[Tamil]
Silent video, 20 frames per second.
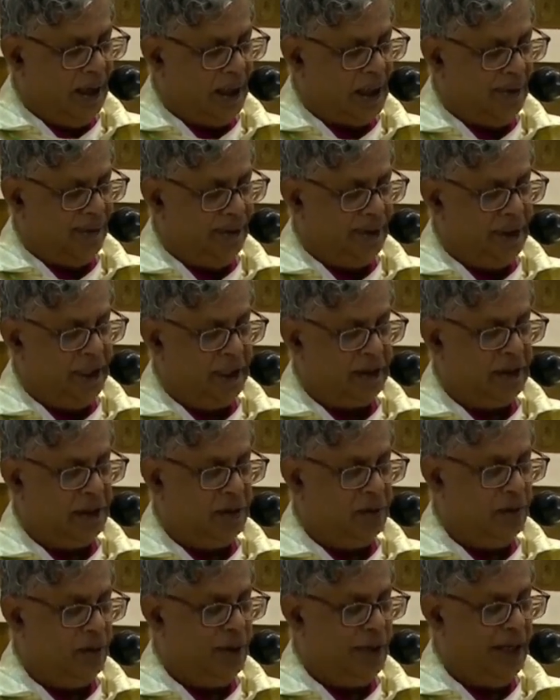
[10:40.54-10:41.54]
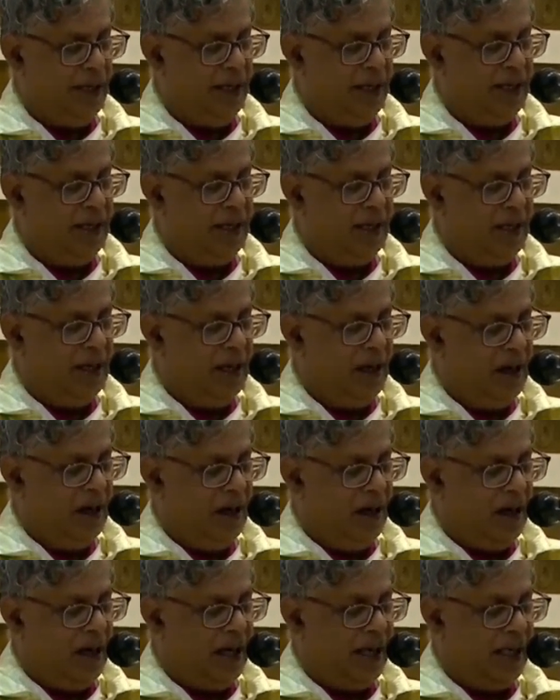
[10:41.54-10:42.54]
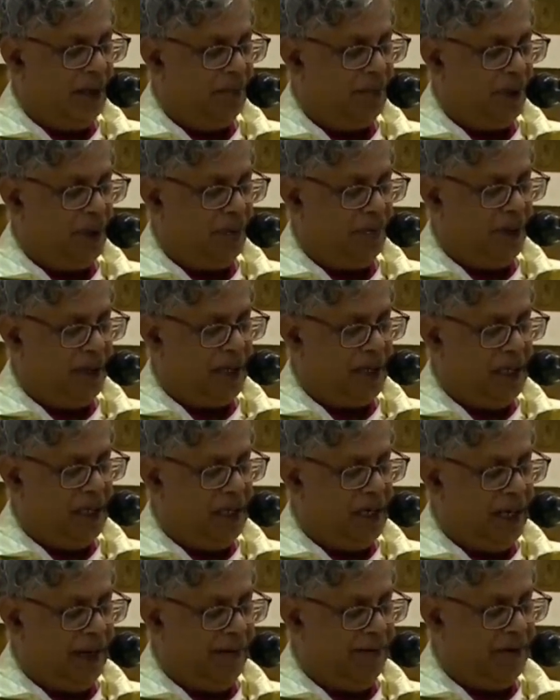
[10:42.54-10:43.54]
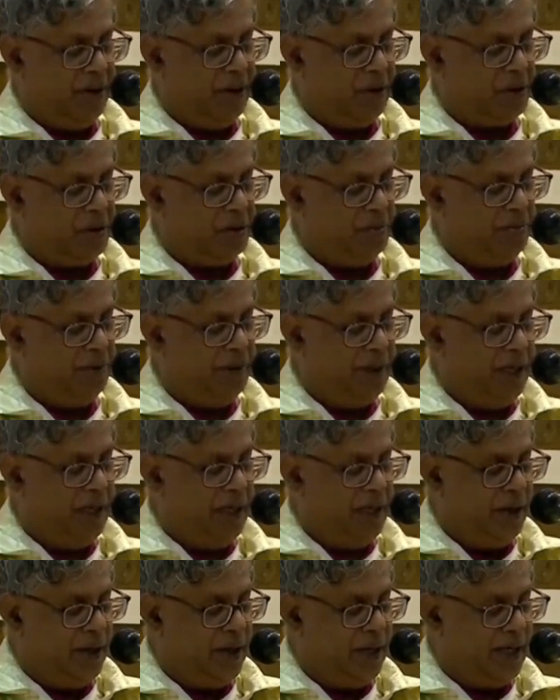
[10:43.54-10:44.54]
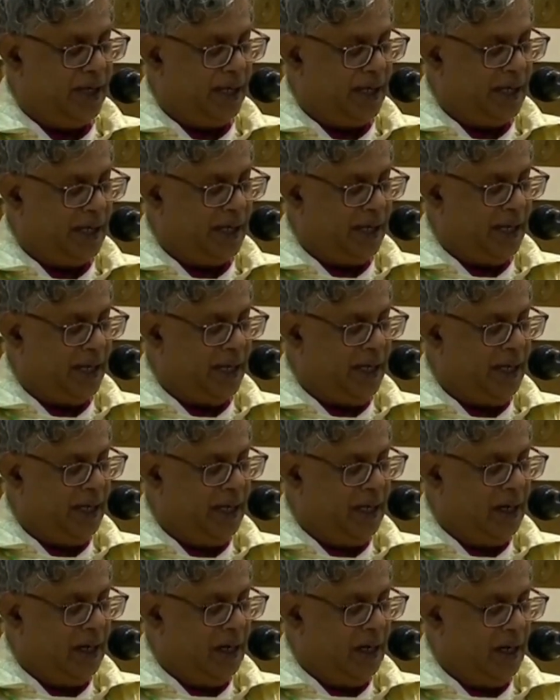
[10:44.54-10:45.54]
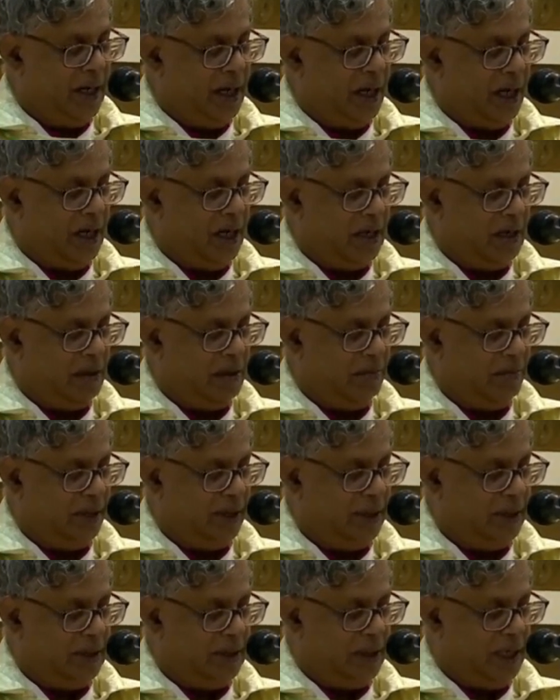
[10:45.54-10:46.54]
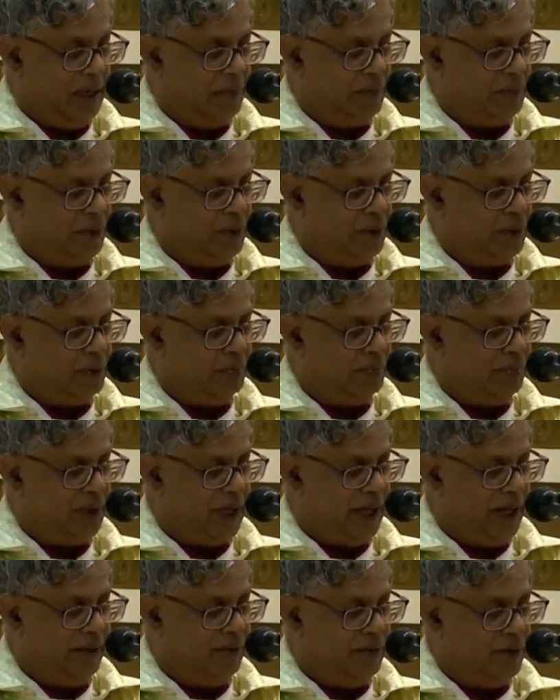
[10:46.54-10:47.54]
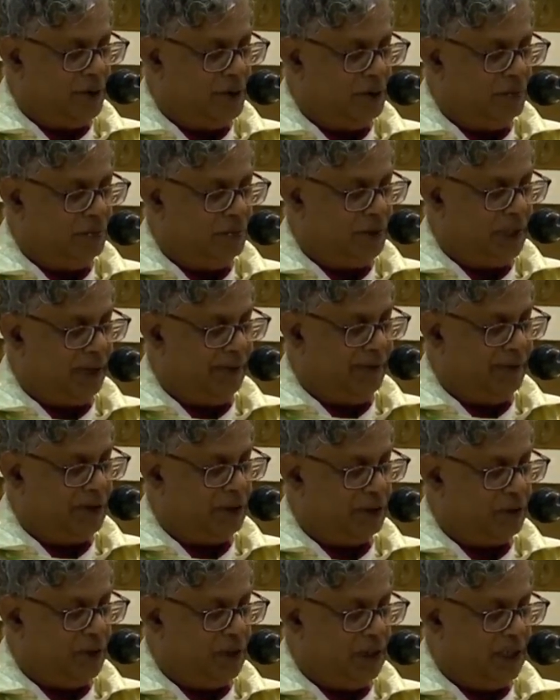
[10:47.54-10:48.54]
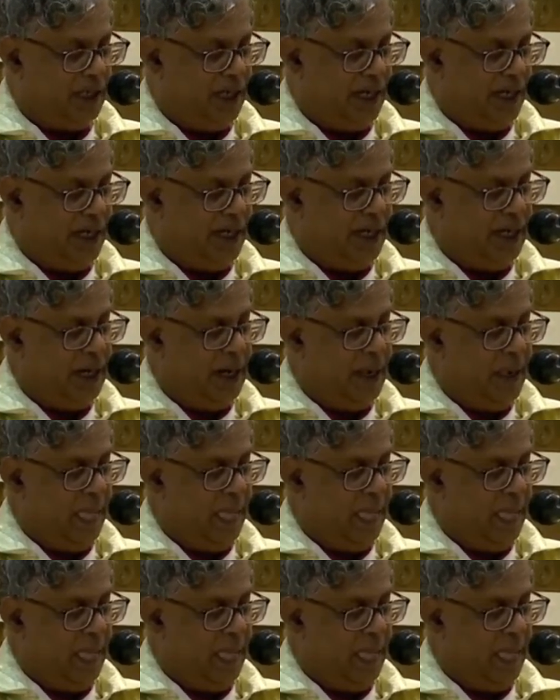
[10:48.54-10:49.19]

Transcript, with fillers: இங்கு வந்திருக்கக்கூடிய ஆயர் பெருமக்கள் அனைவருக்கும் என்னுடைய நன்றியை நான் மிகுந்த அன்போடும் கனிவோடும் தெரிவித்துக் கொள்ளுகின்றேன்